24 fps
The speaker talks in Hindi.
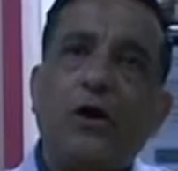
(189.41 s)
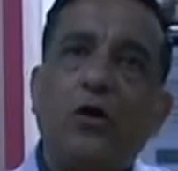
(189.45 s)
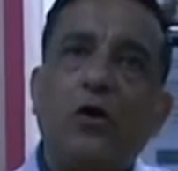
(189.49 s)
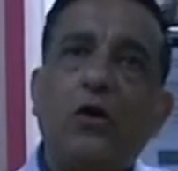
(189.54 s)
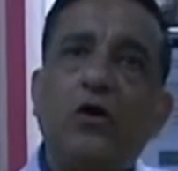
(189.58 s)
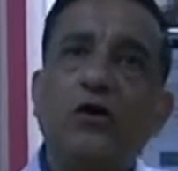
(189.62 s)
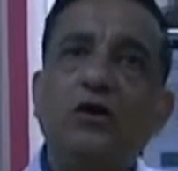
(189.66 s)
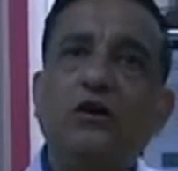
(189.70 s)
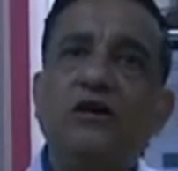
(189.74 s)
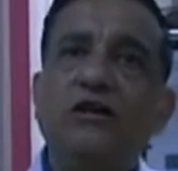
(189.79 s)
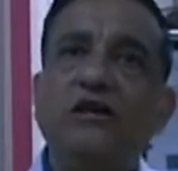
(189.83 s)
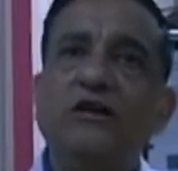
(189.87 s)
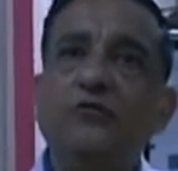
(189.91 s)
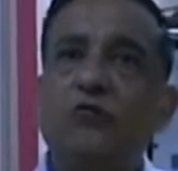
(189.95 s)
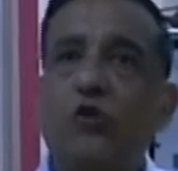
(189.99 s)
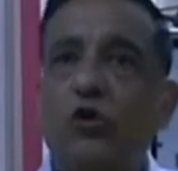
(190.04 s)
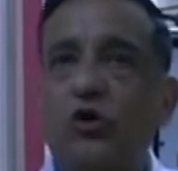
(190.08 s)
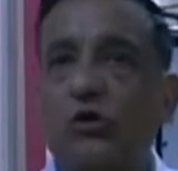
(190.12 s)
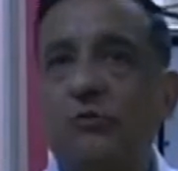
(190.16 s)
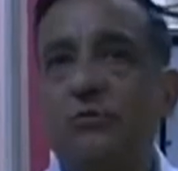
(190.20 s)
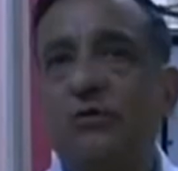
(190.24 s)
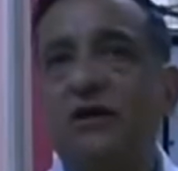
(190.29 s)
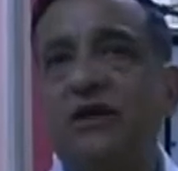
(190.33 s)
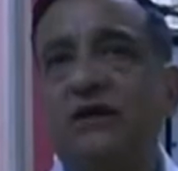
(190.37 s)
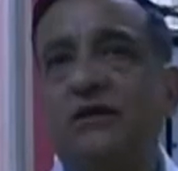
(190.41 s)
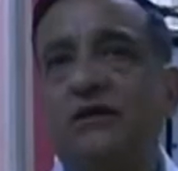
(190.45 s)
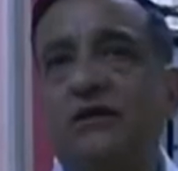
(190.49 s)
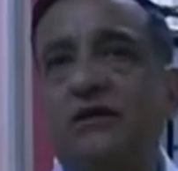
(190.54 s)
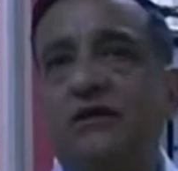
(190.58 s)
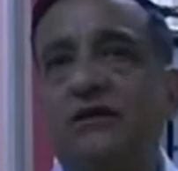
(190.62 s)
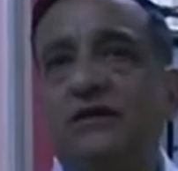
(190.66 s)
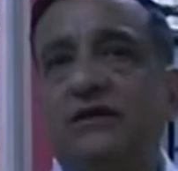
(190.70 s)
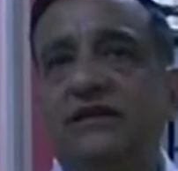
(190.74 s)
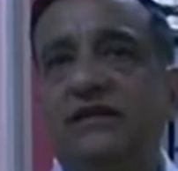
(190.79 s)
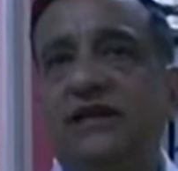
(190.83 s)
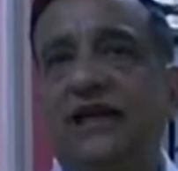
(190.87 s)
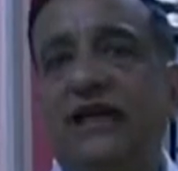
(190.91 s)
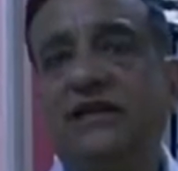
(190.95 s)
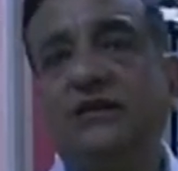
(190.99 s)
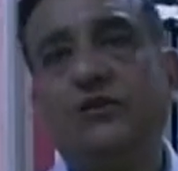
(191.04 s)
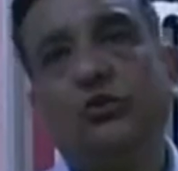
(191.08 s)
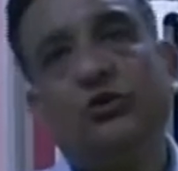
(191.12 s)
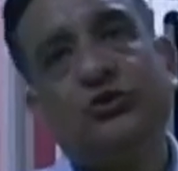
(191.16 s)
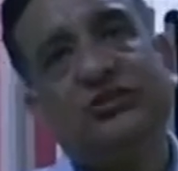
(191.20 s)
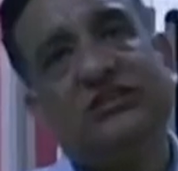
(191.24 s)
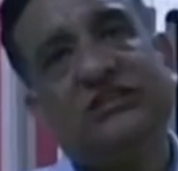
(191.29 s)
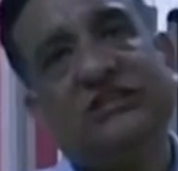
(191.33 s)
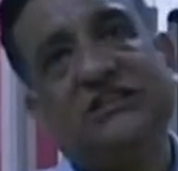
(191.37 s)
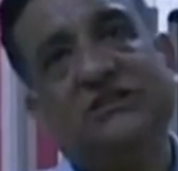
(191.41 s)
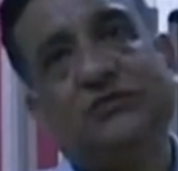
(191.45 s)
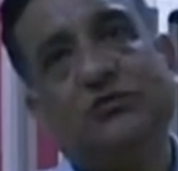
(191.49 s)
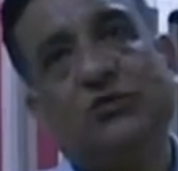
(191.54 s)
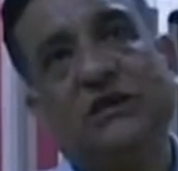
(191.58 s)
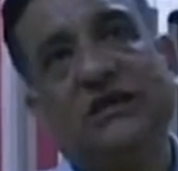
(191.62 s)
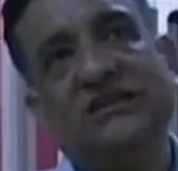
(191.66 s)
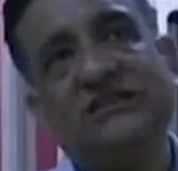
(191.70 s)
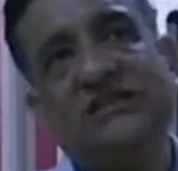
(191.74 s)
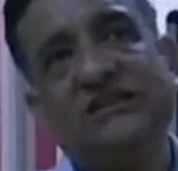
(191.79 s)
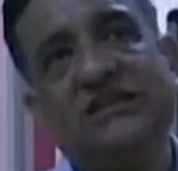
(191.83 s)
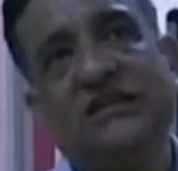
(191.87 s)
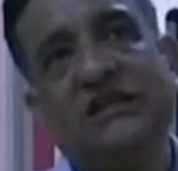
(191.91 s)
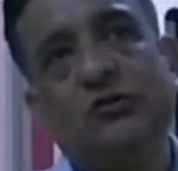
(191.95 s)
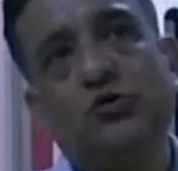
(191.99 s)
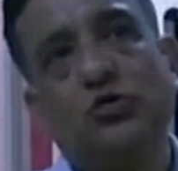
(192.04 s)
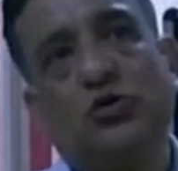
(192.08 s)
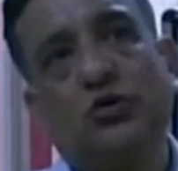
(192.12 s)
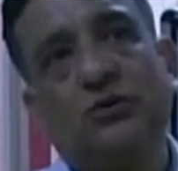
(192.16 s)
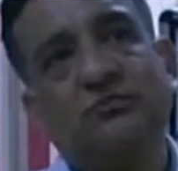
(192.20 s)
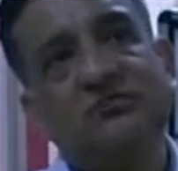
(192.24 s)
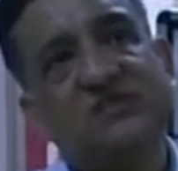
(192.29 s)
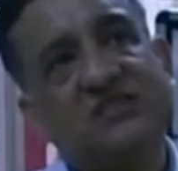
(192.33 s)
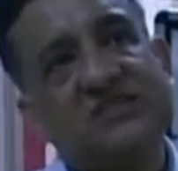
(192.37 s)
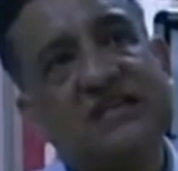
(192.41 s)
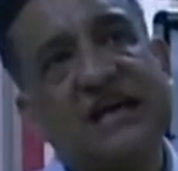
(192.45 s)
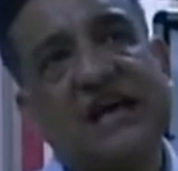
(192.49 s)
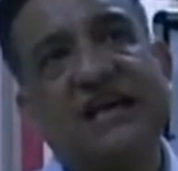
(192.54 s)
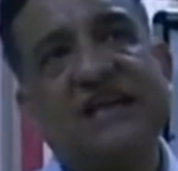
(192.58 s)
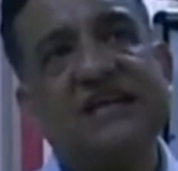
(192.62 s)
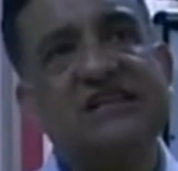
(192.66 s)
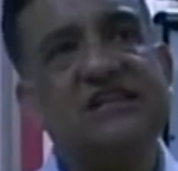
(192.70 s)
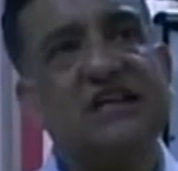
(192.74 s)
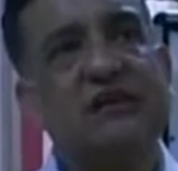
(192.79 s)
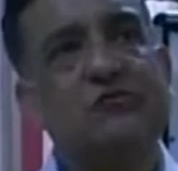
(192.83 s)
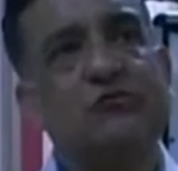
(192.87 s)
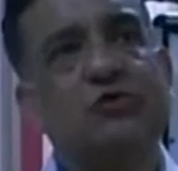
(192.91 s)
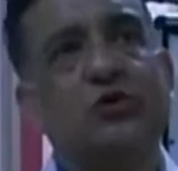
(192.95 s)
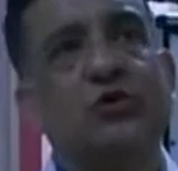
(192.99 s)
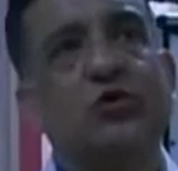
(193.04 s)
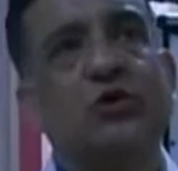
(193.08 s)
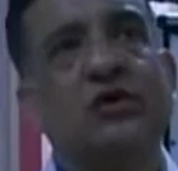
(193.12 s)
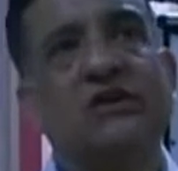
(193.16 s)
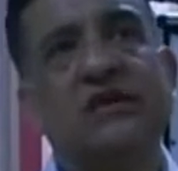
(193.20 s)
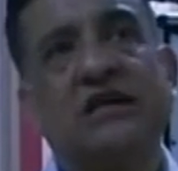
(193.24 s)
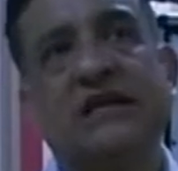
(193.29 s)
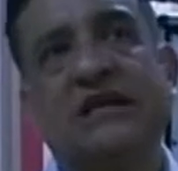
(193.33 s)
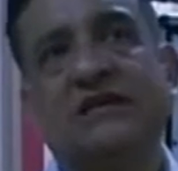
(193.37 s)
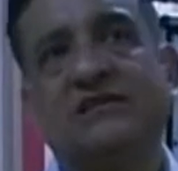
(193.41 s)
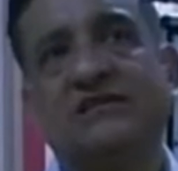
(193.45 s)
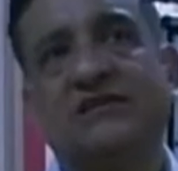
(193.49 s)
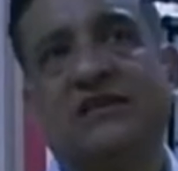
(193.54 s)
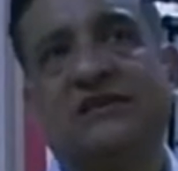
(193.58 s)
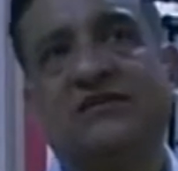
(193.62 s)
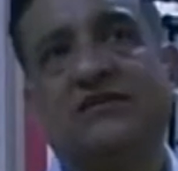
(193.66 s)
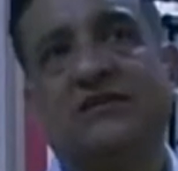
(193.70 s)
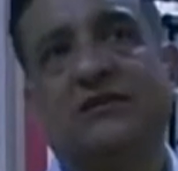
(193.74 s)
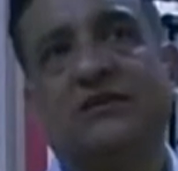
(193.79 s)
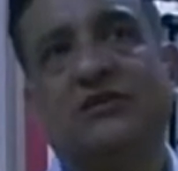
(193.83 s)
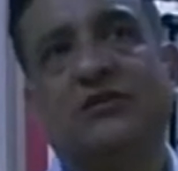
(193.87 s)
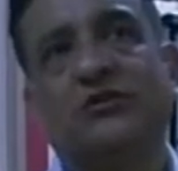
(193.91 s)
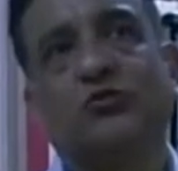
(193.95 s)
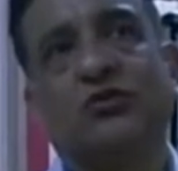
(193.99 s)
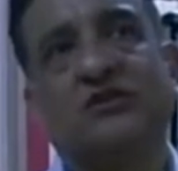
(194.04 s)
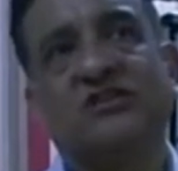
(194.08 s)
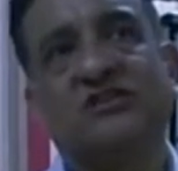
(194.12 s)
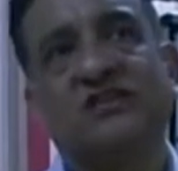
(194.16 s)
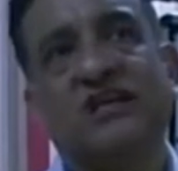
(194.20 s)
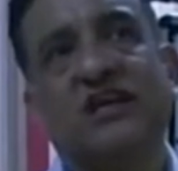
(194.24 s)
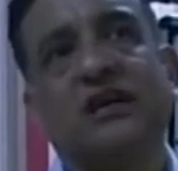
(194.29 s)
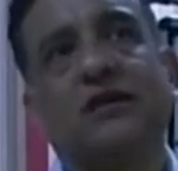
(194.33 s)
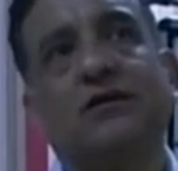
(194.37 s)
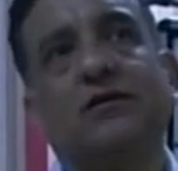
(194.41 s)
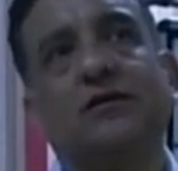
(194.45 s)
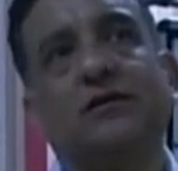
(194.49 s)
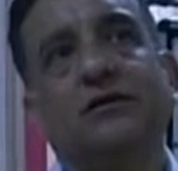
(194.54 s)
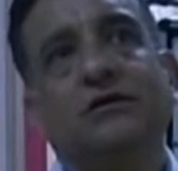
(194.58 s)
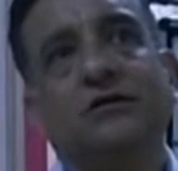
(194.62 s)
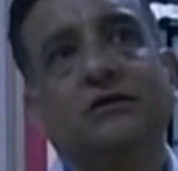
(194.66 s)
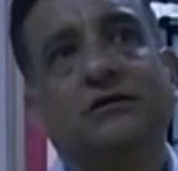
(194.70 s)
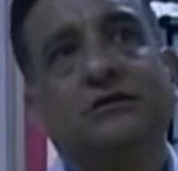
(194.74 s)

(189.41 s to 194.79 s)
और डिवॉर्मिंग ये दो चीज़ तो ऐसी हैं जो हम सारे जानवरों का एक साथ कर दें तो अच्छा है